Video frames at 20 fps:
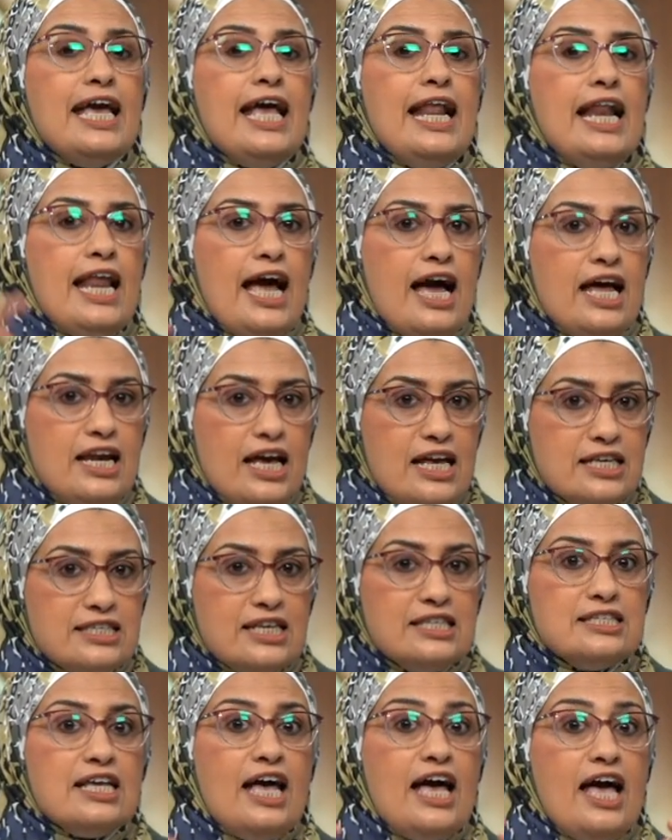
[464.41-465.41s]
اللي على
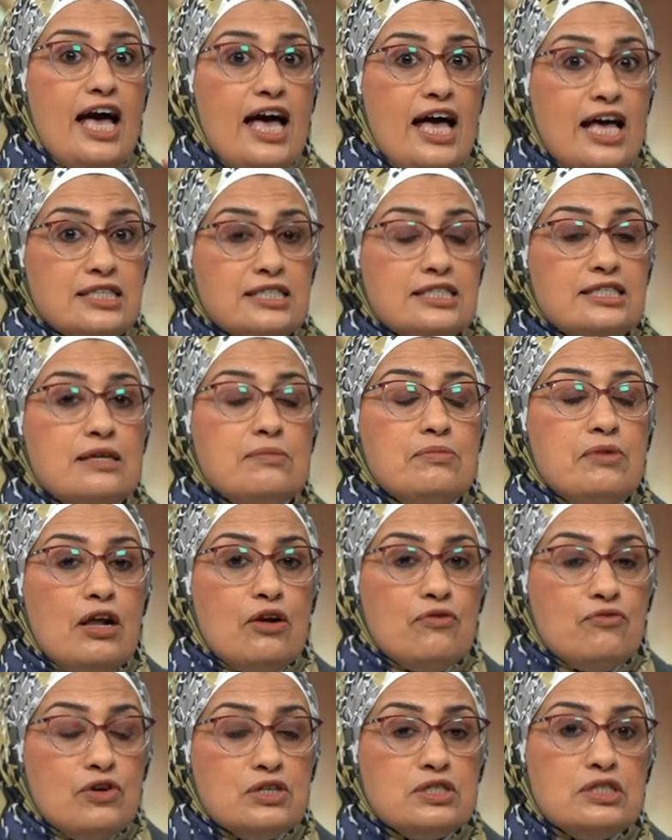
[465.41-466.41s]
اساسها هقسم
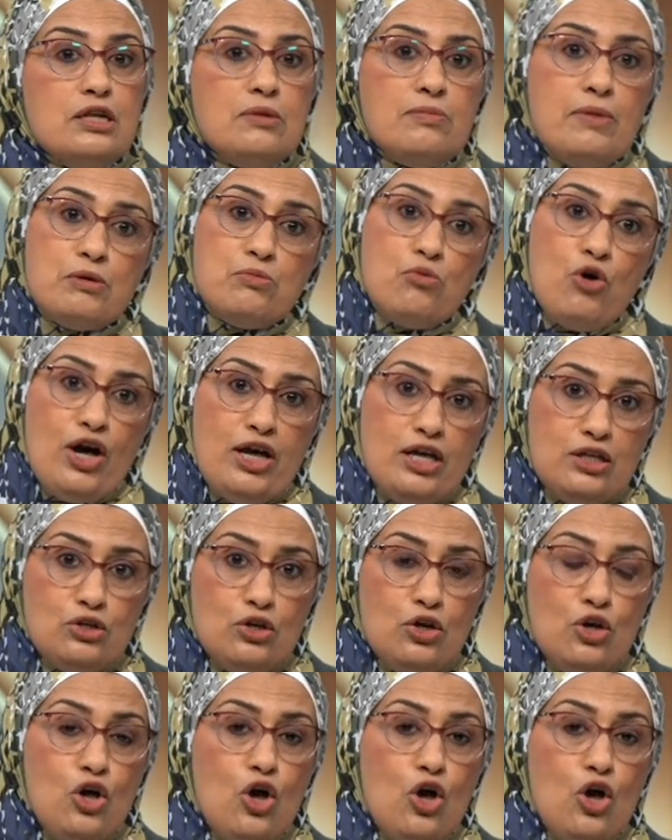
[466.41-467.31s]
الفصل المجموعات